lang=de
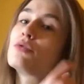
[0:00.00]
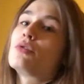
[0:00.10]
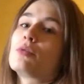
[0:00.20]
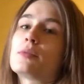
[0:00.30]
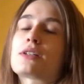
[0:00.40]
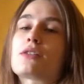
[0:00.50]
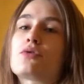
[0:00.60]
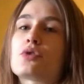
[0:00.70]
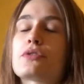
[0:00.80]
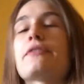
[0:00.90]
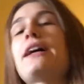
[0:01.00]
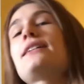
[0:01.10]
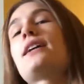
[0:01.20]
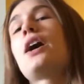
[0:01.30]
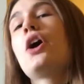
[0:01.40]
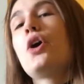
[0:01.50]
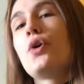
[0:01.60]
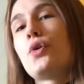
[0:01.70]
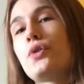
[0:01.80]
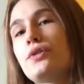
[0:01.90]
Wohnung betrifft und so weiter
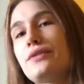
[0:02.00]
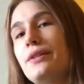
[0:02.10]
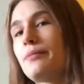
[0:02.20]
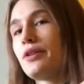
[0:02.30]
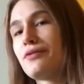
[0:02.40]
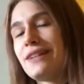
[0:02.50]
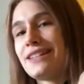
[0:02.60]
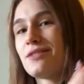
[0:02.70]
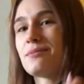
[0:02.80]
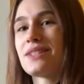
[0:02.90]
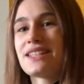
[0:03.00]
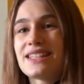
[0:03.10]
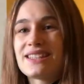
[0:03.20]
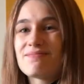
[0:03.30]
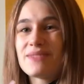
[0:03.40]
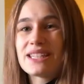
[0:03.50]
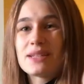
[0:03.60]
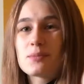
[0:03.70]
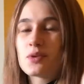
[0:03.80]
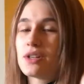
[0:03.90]
und ähm, euch vielleicht auch ein bisschen ein paar
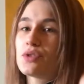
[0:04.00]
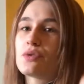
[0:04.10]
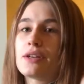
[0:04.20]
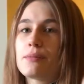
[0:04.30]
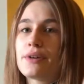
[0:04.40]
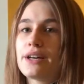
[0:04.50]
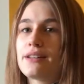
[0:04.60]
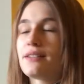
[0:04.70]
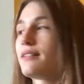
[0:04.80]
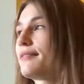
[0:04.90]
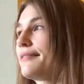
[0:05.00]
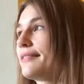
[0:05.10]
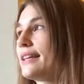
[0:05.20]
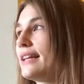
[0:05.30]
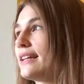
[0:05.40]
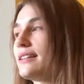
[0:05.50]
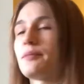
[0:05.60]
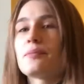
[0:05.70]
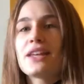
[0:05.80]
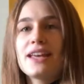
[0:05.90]
Tipps oder so geben kann, je
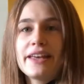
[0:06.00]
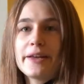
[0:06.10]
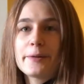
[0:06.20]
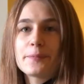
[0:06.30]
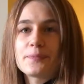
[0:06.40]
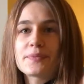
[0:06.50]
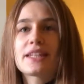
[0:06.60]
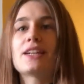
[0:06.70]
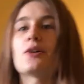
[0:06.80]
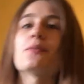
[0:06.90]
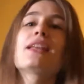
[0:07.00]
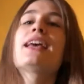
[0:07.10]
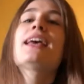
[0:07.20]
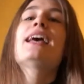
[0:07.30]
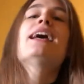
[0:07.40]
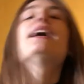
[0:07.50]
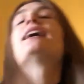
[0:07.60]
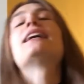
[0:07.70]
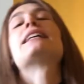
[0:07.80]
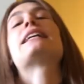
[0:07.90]
nachdem. Ähm, genau.
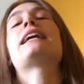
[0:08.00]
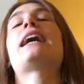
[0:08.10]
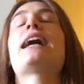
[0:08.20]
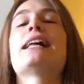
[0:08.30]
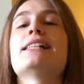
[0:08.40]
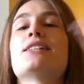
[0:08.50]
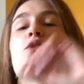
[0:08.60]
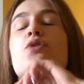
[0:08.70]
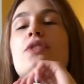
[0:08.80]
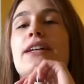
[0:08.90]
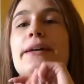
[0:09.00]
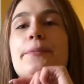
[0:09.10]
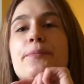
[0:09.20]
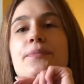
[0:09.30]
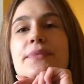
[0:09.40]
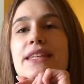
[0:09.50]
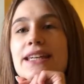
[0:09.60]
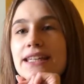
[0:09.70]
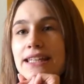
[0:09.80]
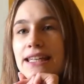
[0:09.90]
Also, ähm,
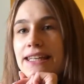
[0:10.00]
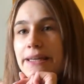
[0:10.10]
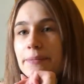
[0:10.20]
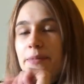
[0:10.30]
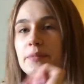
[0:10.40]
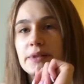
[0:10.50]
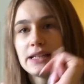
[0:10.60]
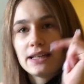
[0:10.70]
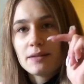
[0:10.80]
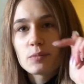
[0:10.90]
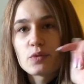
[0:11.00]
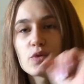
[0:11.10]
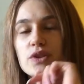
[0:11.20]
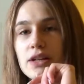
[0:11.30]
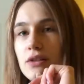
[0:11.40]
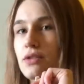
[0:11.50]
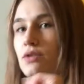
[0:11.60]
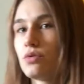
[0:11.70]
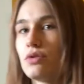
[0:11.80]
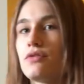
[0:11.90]
ich habe die Bilder bewusst
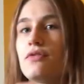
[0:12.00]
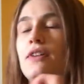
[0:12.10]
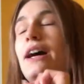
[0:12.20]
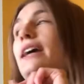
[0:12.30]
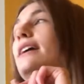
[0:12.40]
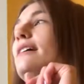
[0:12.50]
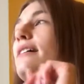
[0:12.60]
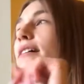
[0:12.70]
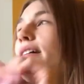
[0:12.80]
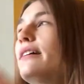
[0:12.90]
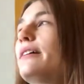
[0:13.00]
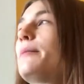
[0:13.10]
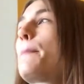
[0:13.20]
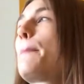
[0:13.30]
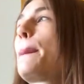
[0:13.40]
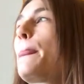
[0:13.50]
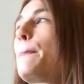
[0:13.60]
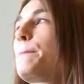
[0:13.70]
rausgesucht, weil ähm,